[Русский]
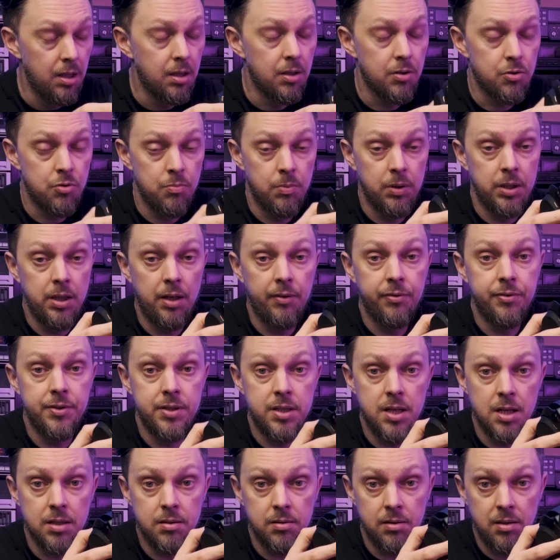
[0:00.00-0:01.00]
Шумодав,
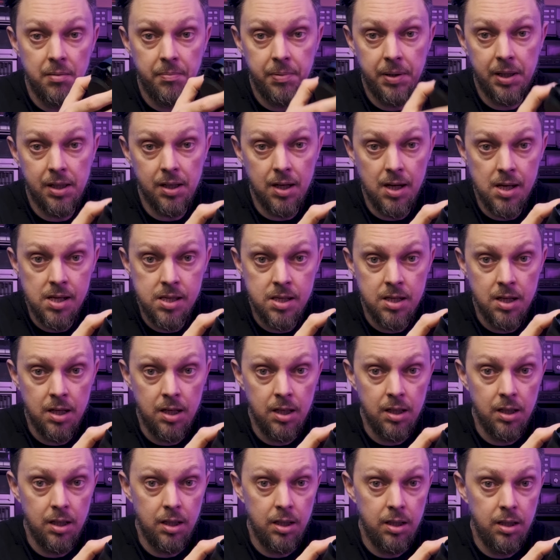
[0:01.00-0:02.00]
естественно,
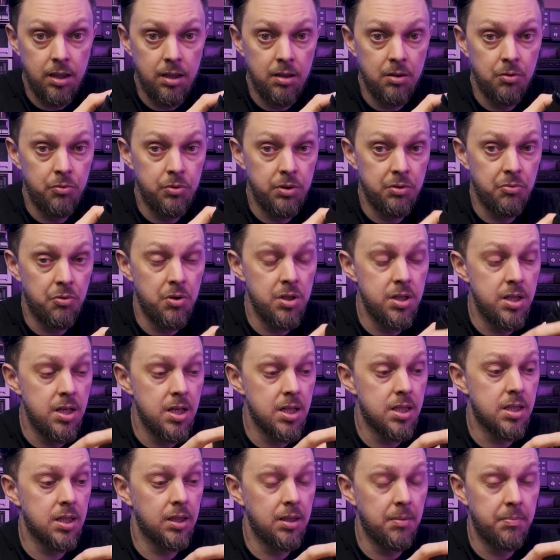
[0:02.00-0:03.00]
прекрасный, и у него
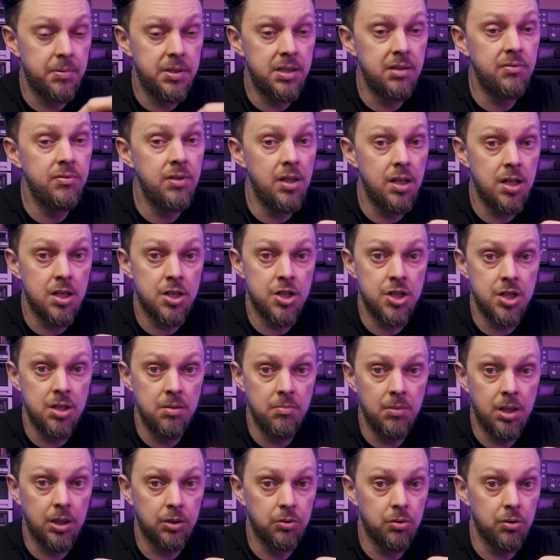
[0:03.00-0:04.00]
есть адаптивный
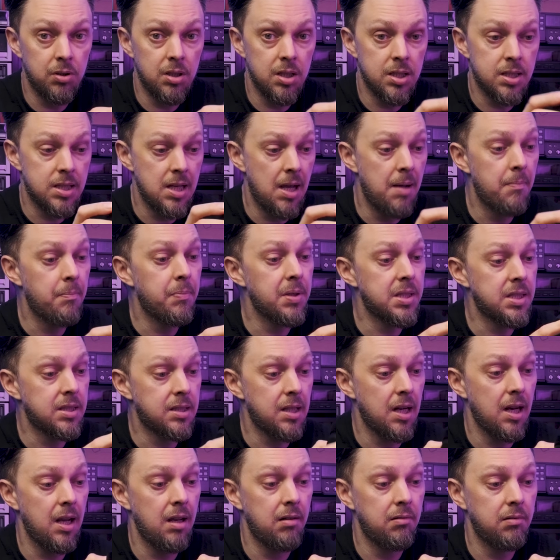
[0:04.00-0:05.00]
режим, который сам
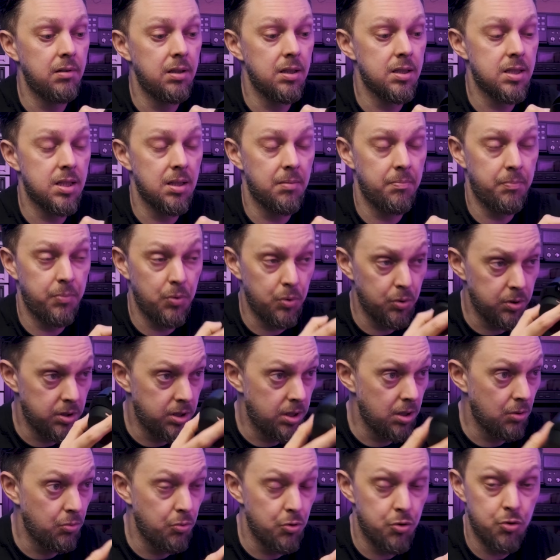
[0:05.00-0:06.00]
подстраивается под
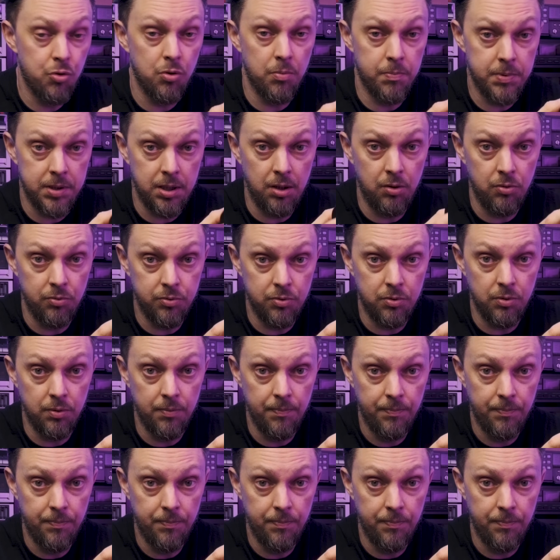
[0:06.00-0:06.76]
текущую обстановку.